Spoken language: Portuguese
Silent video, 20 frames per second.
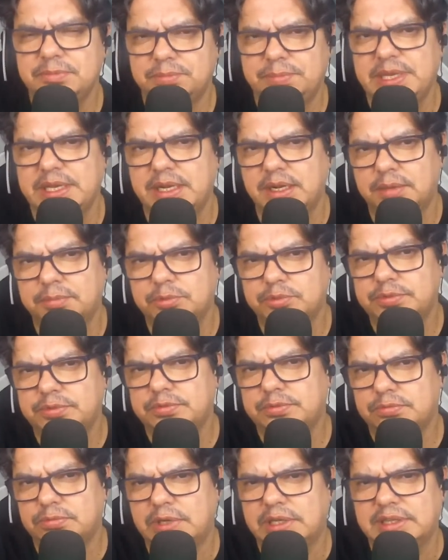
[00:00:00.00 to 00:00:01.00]

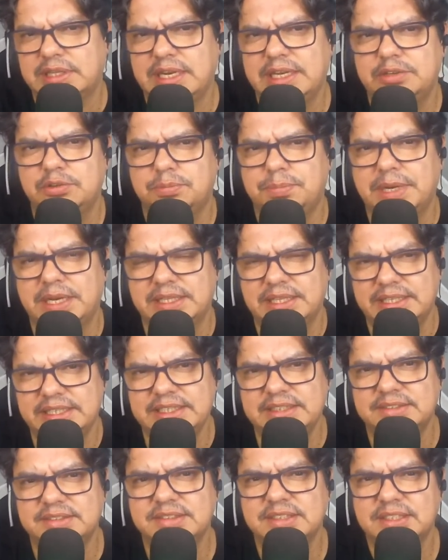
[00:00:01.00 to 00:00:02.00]
pegamos o Atlético
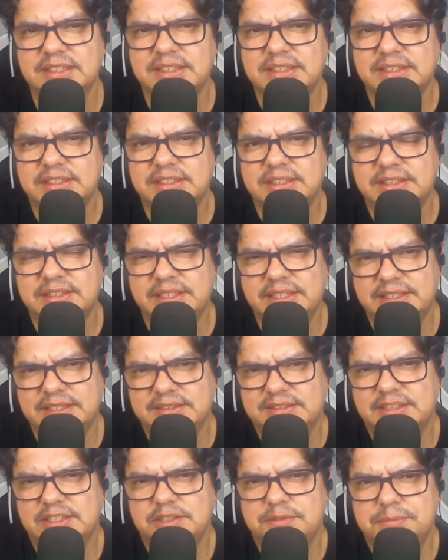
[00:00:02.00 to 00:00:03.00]
Paranaense né,
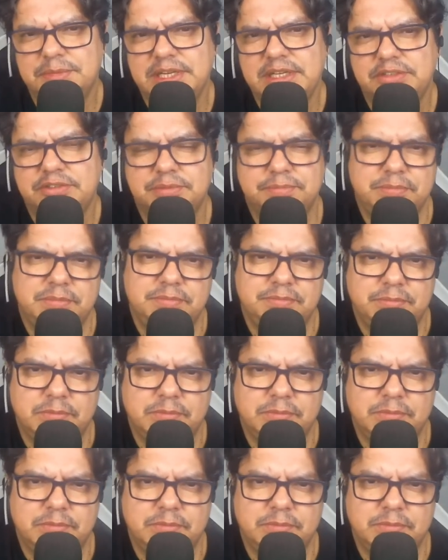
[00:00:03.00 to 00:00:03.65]
recentemente.